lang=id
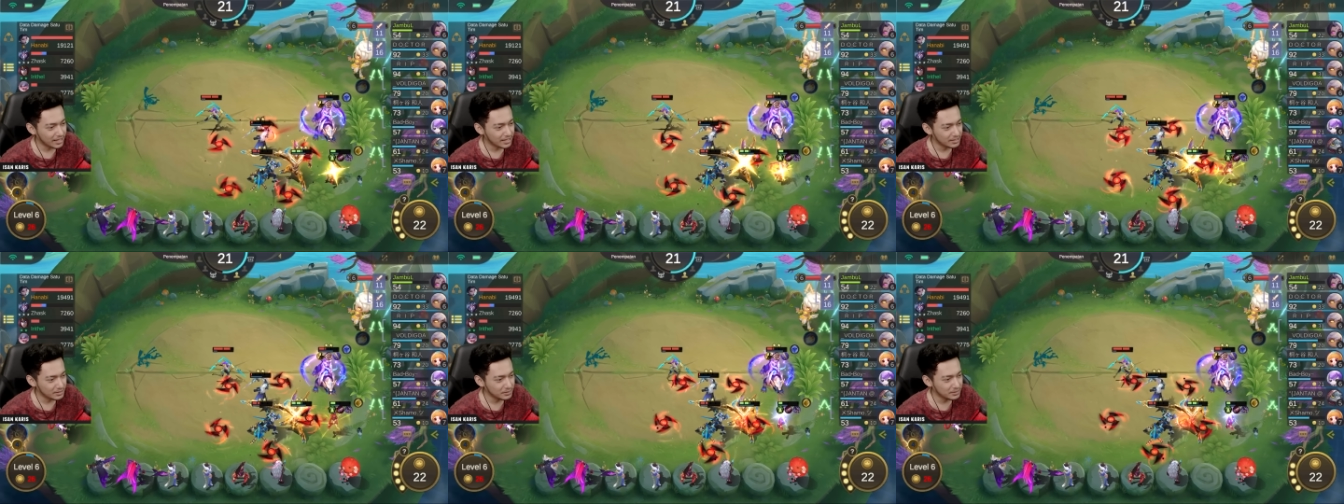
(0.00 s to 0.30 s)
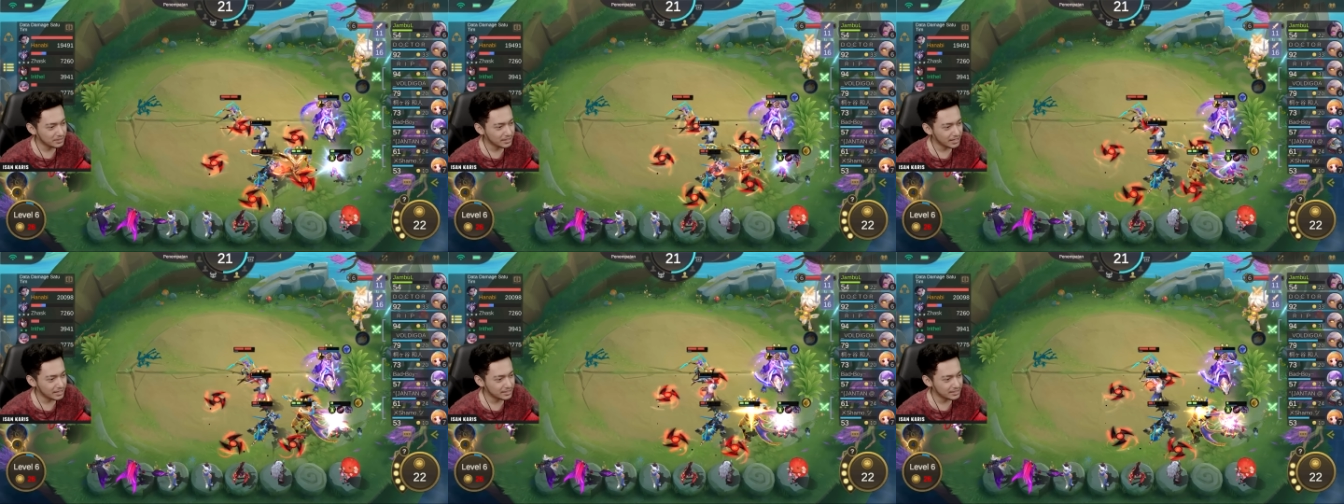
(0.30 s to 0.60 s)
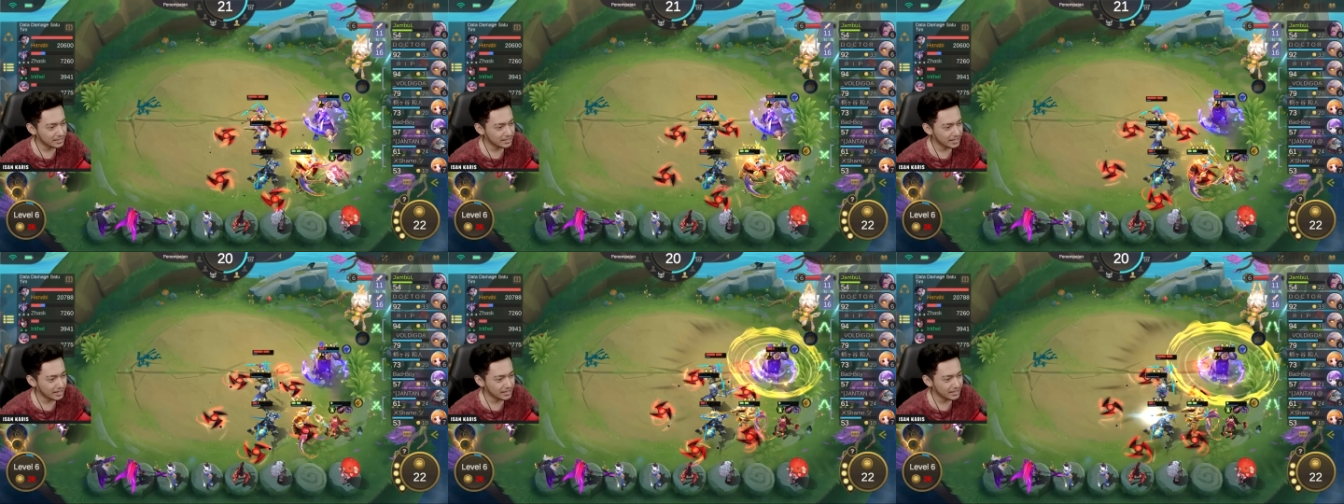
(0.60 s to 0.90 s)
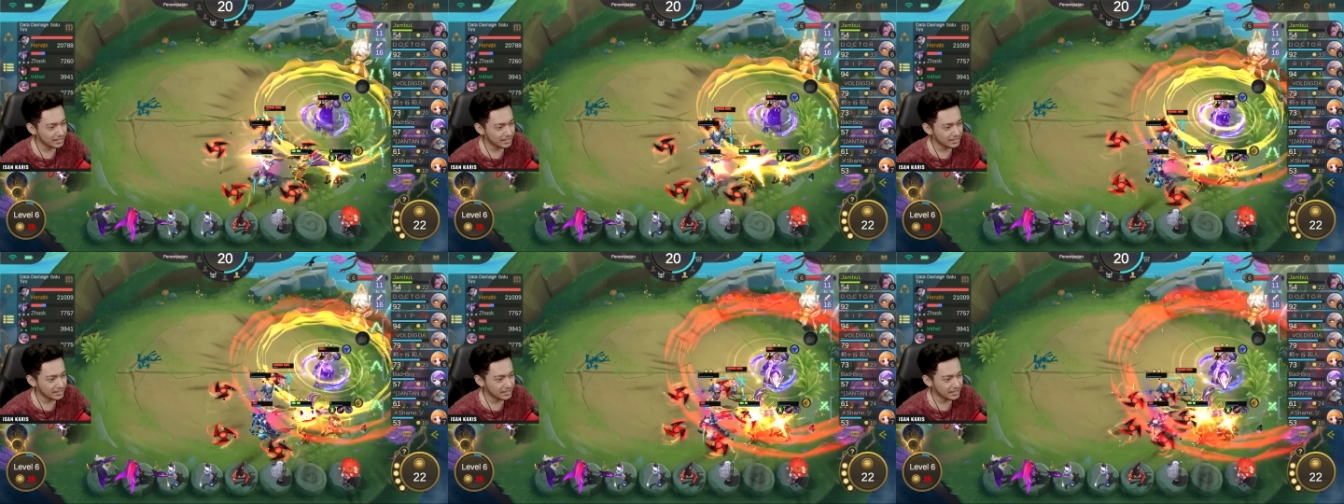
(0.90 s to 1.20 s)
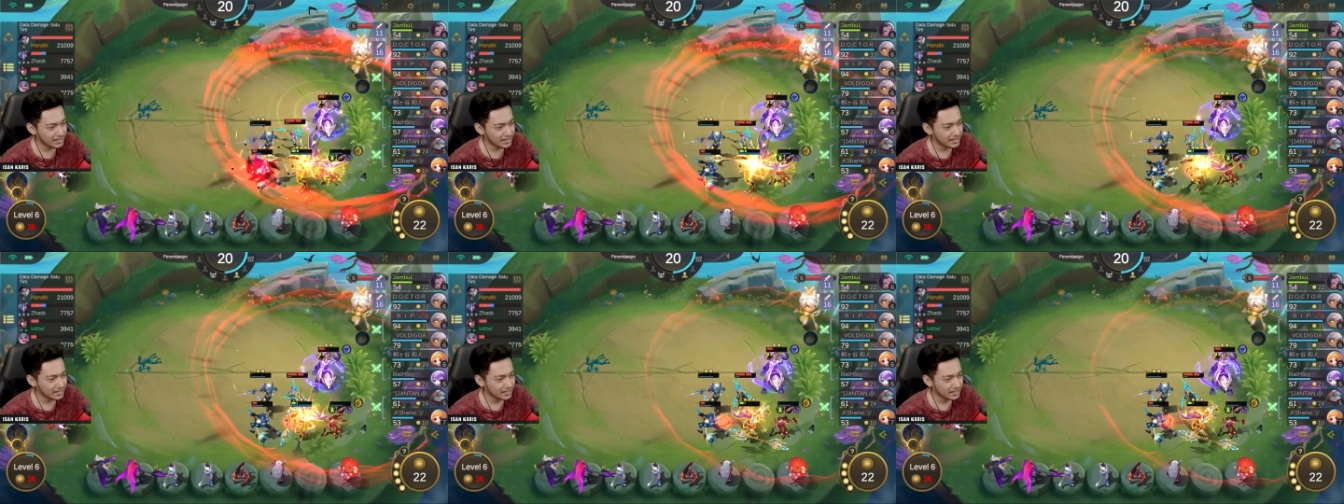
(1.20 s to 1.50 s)
juga sih kayaknya
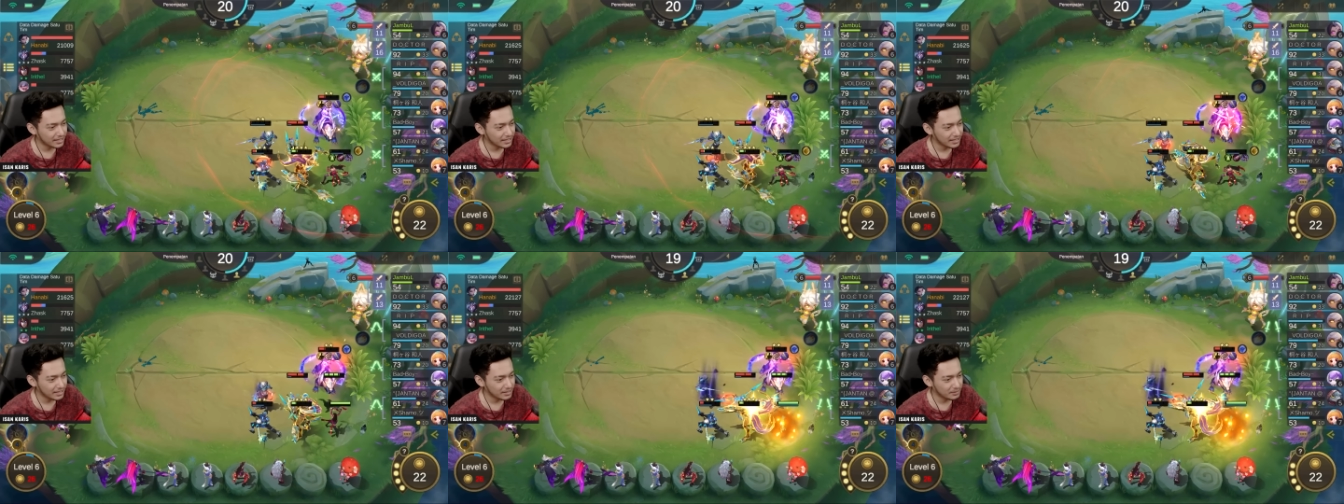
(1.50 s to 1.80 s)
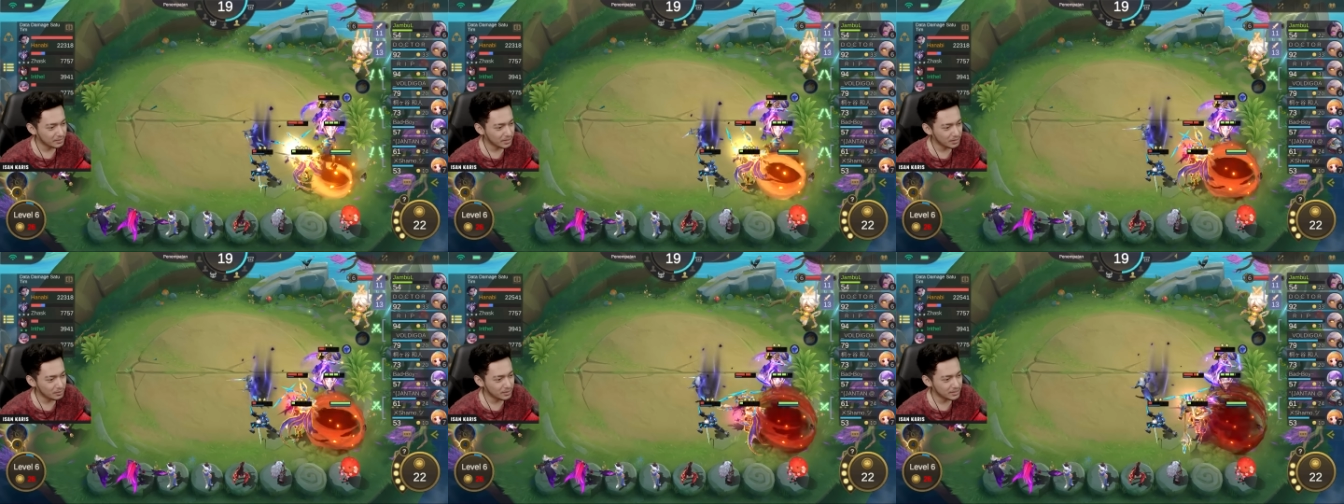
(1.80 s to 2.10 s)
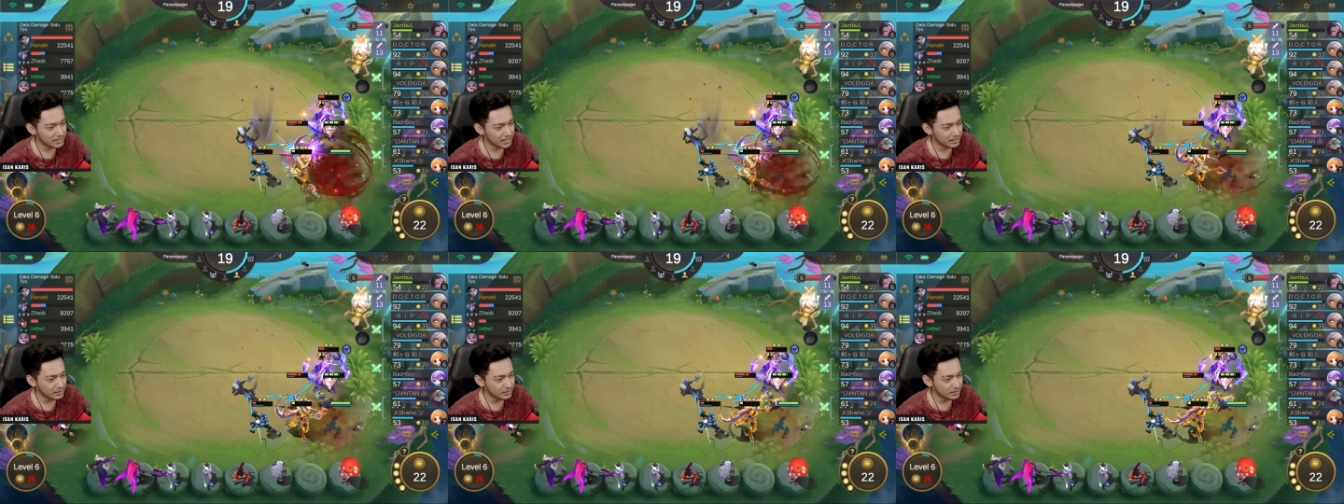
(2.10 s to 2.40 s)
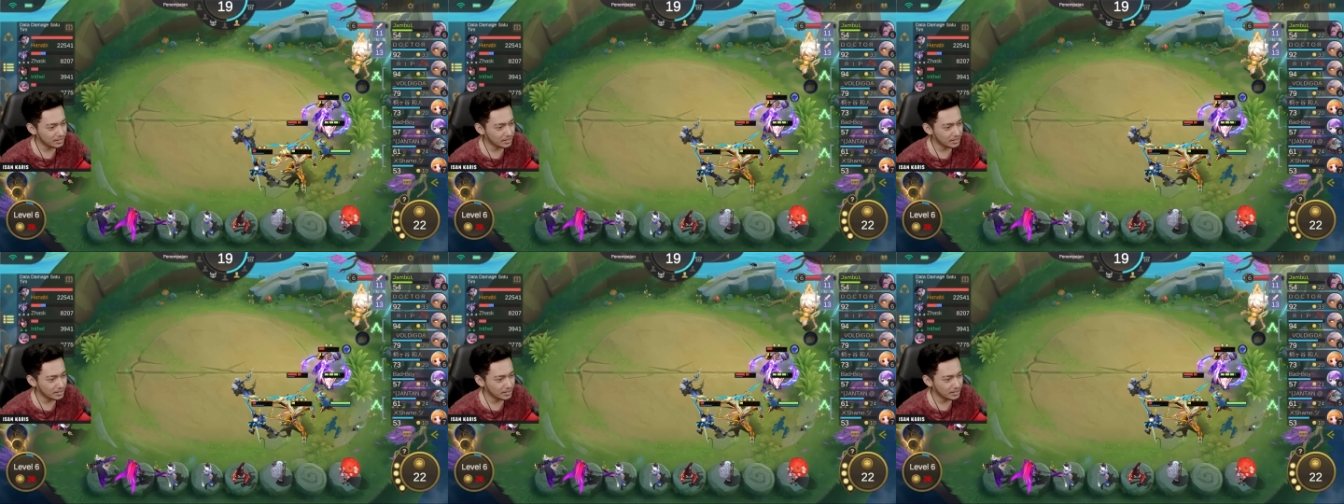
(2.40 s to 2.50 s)
anjir. Emang level 1